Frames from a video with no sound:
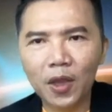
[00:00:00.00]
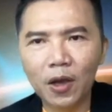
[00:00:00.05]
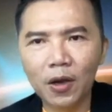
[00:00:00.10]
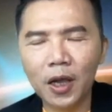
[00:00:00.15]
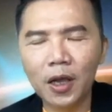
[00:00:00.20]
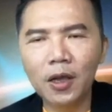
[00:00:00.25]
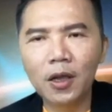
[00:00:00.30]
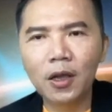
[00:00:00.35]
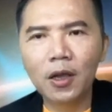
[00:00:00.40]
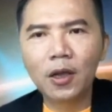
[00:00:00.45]

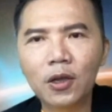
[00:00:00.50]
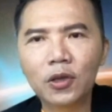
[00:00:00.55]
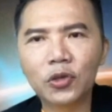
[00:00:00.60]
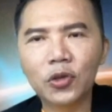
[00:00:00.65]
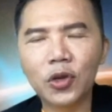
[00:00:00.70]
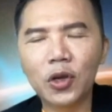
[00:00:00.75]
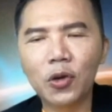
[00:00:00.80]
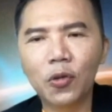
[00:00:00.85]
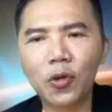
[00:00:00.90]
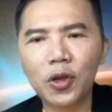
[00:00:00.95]
OK，
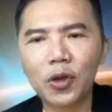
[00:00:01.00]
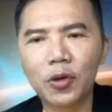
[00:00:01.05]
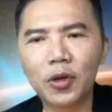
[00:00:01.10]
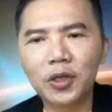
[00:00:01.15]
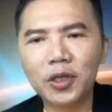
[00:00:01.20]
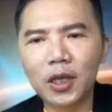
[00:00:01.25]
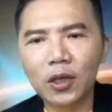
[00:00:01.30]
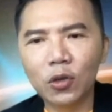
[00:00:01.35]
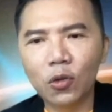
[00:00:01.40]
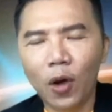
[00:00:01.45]
所以会有一
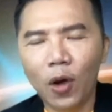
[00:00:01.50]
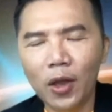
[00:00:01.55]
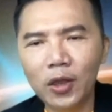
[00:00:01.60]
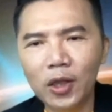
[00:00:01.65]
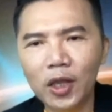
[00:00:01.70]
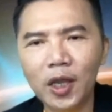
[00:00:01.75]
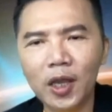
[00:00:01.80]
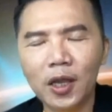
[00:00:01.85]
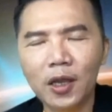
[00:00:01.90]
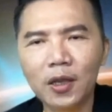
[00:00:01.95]
些
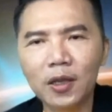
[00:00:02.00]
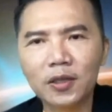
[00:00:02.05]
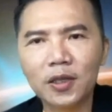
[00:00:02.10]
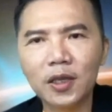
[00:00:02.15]
团体，